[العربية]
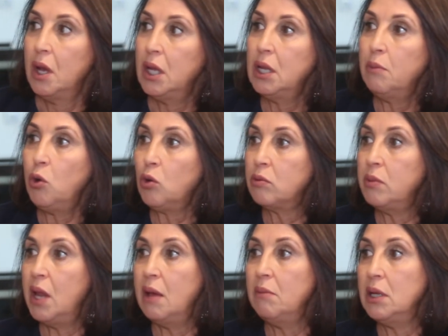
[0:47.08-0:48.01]
انا بحكم
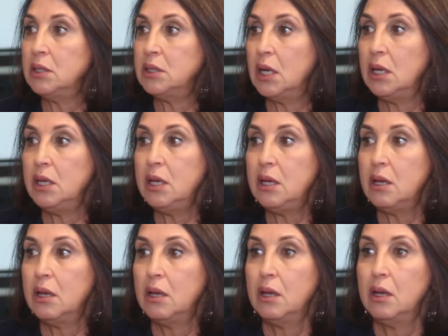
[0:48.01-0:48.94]
العمل ديالي
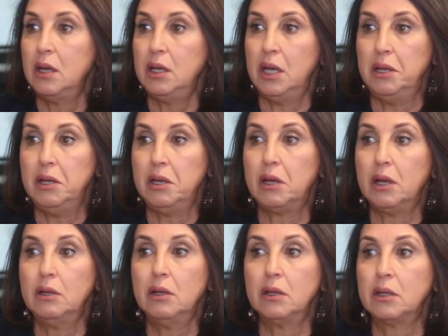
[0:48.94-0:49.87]
يعني
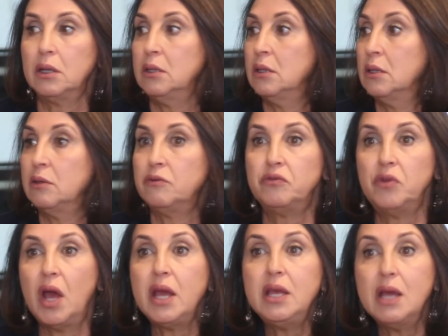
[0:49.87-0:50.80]
كان كان في
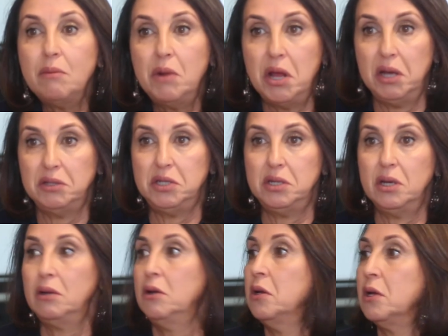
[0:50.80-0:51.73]
الايام
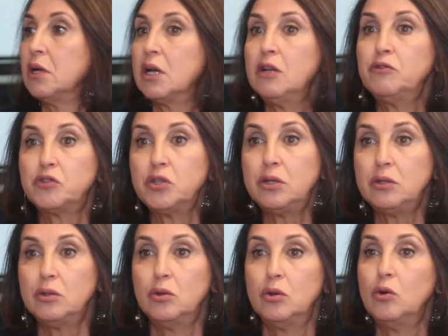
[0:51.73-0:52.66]
العاديه كنفطر
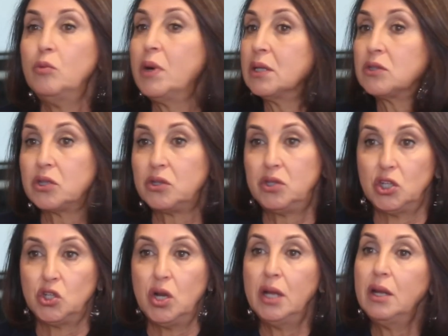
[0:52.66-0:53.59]
وما
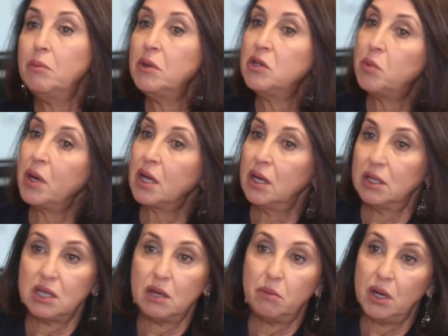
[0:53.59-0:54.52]
كنتغداش لان بالنسبه لي
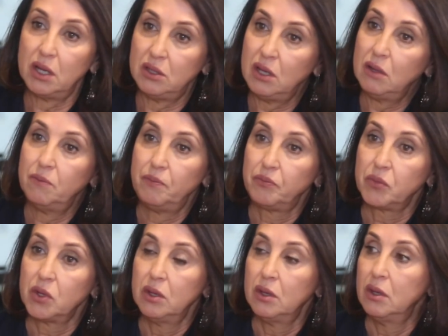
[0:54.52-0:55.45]
كنعتبر الغداء
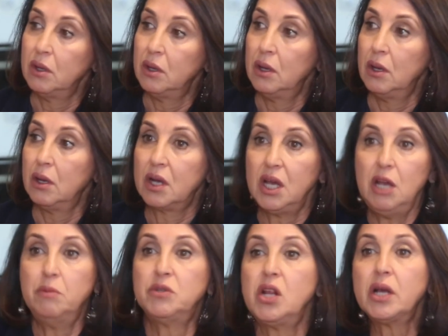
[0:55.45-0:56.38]

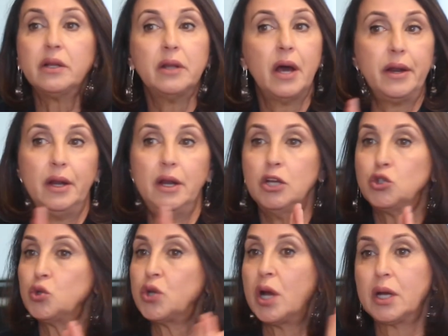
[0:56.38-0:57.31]
كيحبس لك النهار على
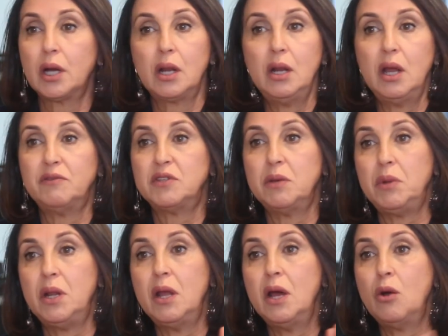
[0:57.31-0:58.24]
جوج هكاك لا في
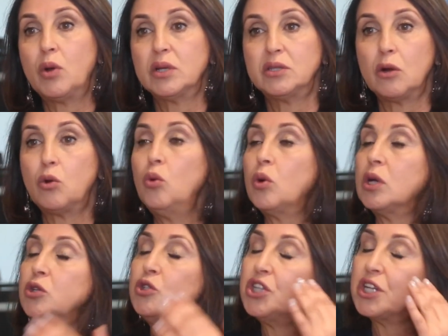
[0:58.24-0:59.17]
سبيل الله وكتاكل
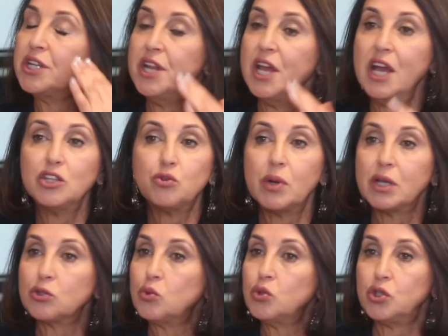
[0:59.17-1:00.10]
وكيجيك النعاس وما
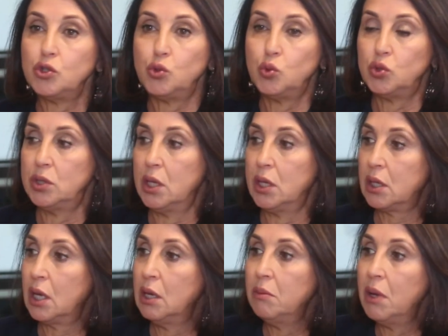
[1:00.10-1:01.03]
كتكونش دوز
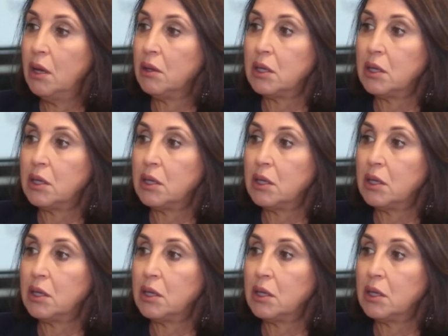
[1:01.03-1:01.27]
دارك انا ما